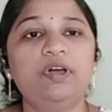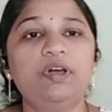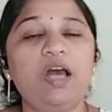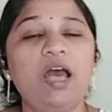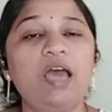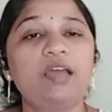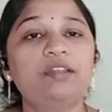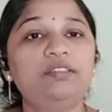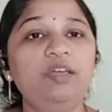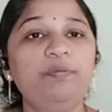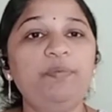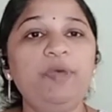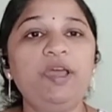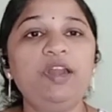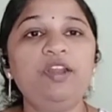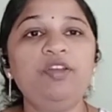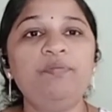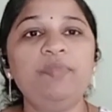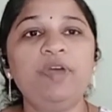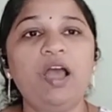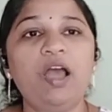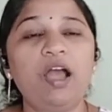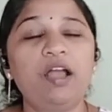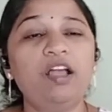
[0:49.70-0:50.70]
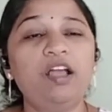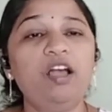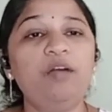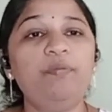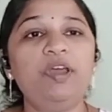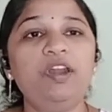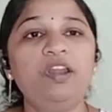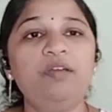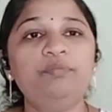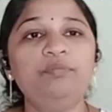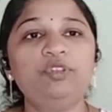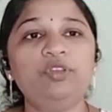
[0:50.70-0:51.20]
అర్థబలం
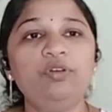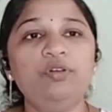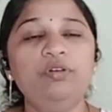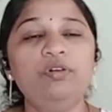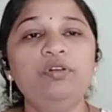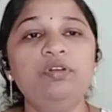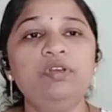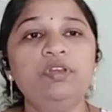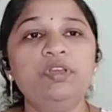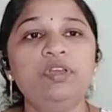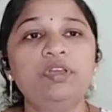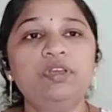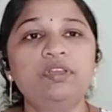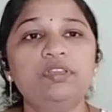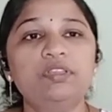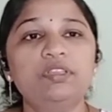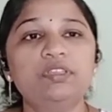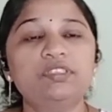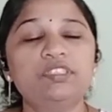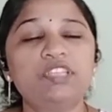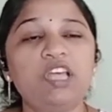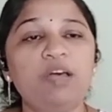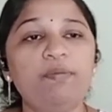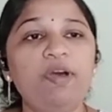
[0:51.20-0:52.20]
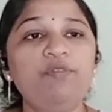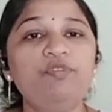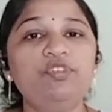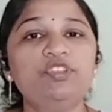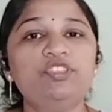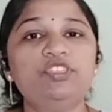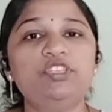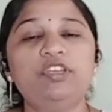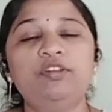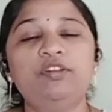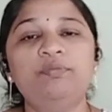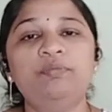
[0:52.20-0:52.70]
అంగబలంతో
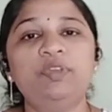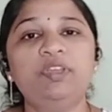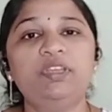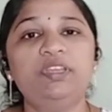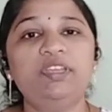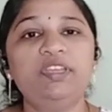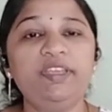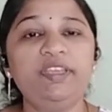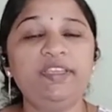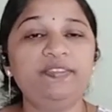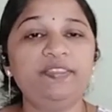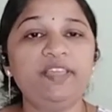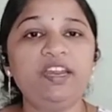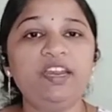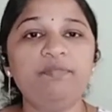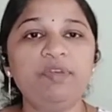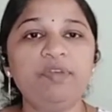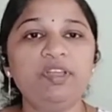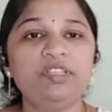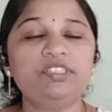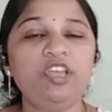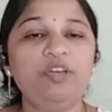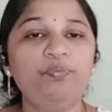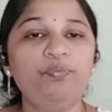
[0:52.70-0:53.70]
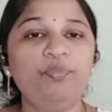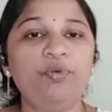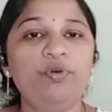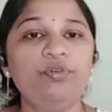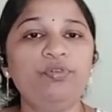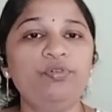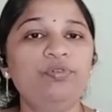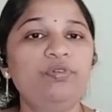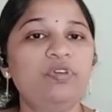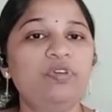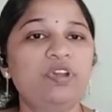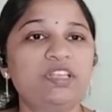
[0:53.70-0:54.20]
సమవుజ్జీలు ఈ ఇద్దరి మధ్య
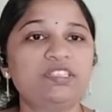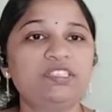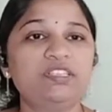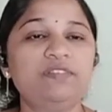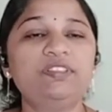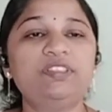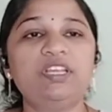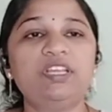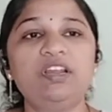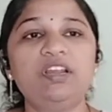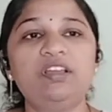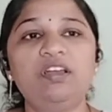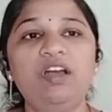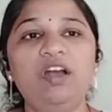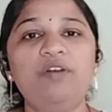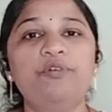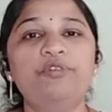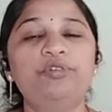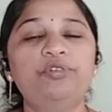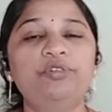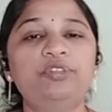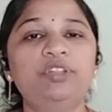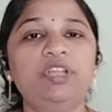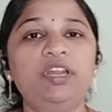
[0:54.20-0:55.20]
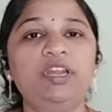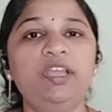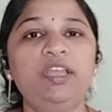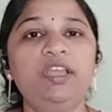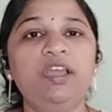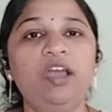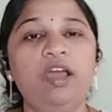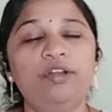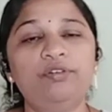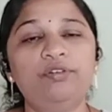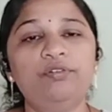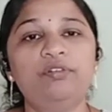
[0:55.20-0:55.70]
పోరు నసవత్తరంగా ఉంటుందనే
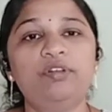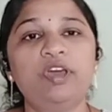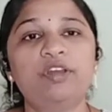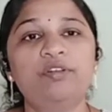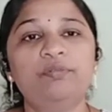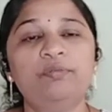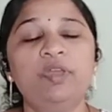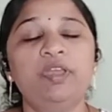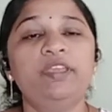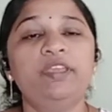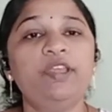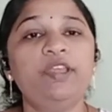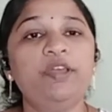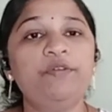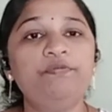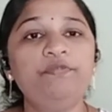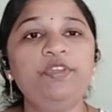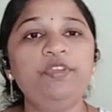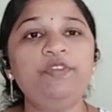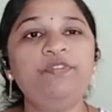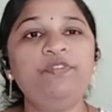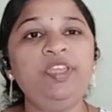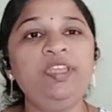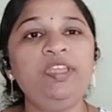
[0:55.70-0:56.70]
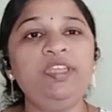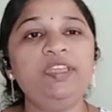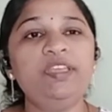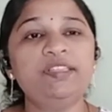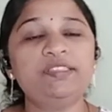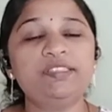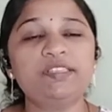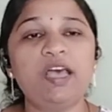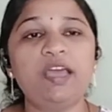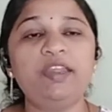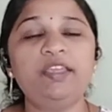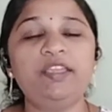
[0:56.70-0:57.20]
అంటున్నారు ఎంబీబీ
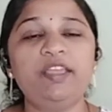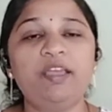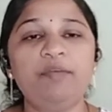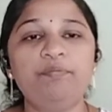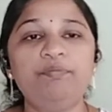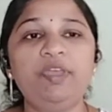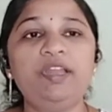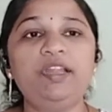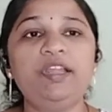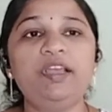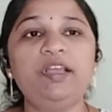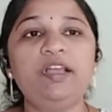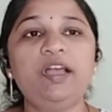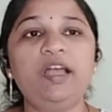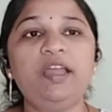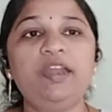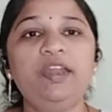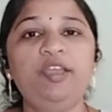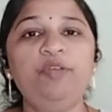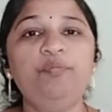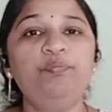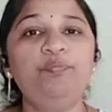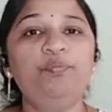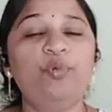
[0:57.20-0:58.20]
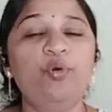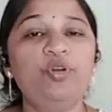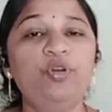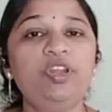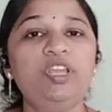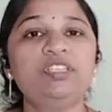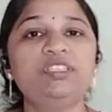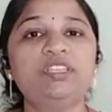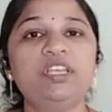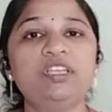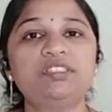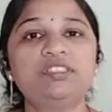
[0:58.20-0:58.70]
ఈసారి ఎమ్మెల్యేగానే
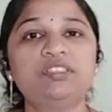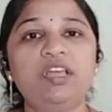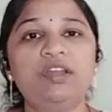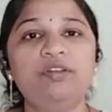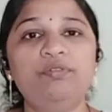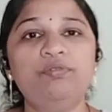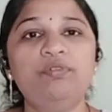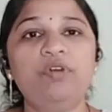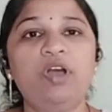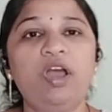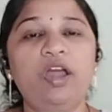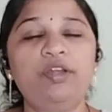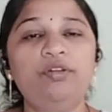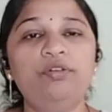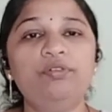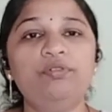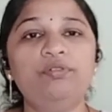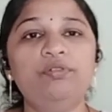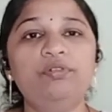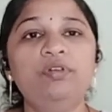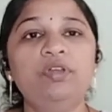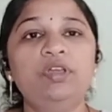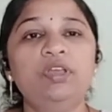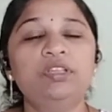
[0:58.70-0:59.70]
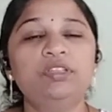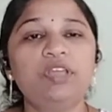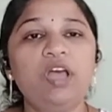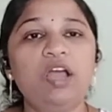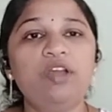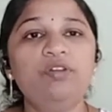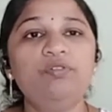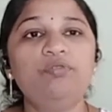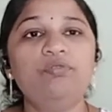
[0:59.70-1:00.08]
పోటీ చేస్తాను అంటూ తాను